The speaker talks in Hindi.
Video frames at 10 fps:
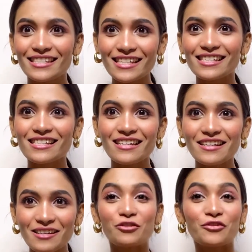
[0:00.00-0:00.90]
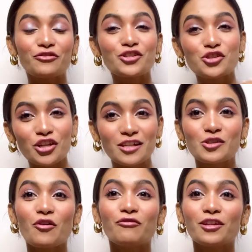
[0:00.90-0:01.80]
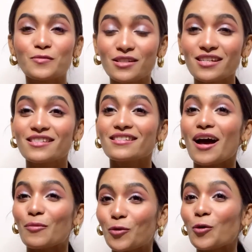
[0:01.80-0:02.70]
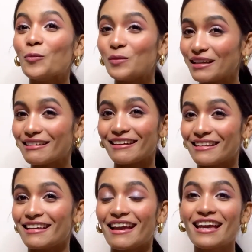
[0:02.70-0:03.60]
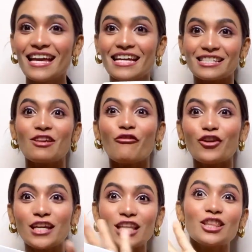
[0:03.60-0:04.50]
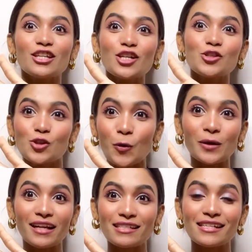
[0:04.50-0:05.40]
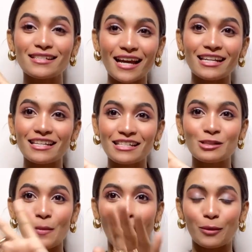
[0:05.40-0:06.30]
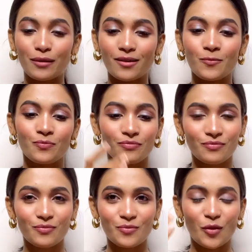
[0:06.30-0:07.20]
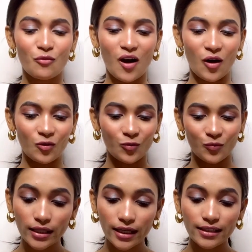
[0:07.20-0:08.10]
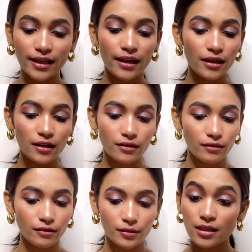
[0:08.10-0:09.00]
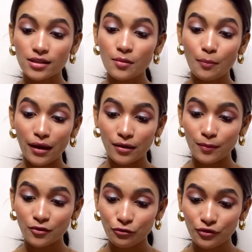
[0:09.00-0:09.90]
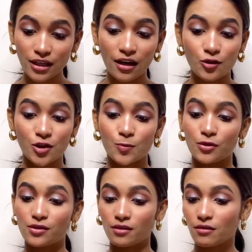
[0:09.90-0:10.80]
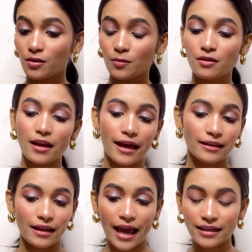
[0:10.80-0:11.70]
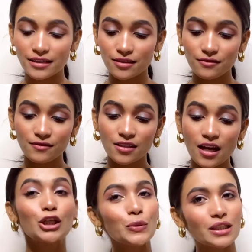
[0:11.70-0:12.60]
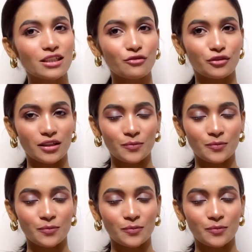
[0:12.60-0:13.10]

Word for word: सिक्सटीन डिफरेंट शेड्स ऑफ लिपस्टिक्स आपको मिल रही है सिर्फ इतने छोटे से टाइनिएस्ट बैग में वाओ क्या लिखा है इट्स अ पेरेबेन फ्री हंड्रेड परसेंट हर्बल एंड एक्टिव क्रूअल्टी फ्री